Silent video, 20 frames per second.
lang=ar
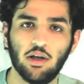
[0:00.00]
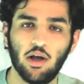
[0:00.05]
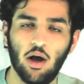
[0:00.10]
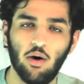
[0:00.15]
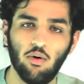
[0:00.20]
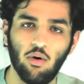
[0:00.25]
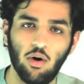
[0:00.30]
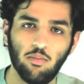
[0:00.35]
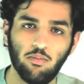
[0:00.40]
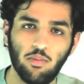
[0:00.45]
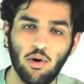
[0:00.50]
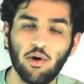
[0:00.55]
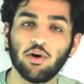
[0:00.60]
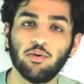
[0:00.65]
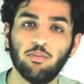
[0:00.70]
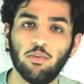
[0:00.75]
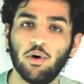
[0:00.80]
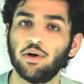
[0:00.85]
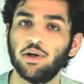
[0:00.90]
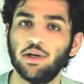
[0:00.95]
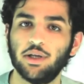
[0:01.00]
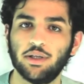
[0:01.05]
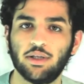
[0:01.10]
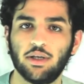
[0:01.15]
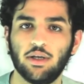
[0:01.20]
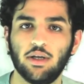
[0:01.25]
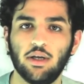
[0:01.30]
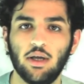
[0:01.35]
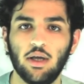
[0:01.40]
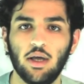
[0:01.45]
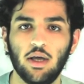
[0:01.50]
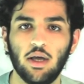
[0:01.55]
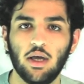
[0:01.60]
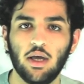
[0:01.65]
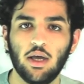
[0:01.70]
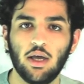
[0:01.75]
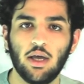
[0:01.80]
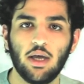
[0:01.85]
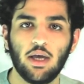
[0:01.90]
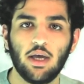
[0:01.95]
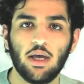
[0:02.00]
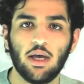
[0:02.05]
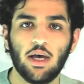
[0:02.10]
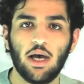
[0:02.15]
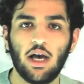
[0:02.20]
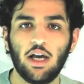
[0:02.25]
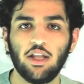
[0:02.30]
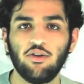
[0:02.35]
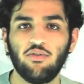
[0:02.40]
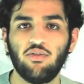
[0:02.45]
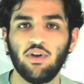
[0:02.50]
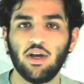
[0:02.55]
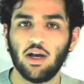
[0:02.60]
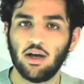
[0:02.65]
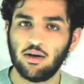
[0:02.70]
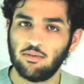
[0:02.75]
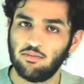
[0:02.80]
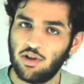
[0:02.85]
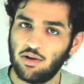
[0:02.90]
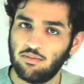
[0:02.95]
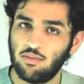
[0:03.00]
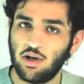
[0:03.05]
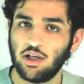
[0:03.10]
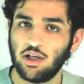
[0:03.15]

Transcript: او البلوك بوكلت هذه فيها مثل ما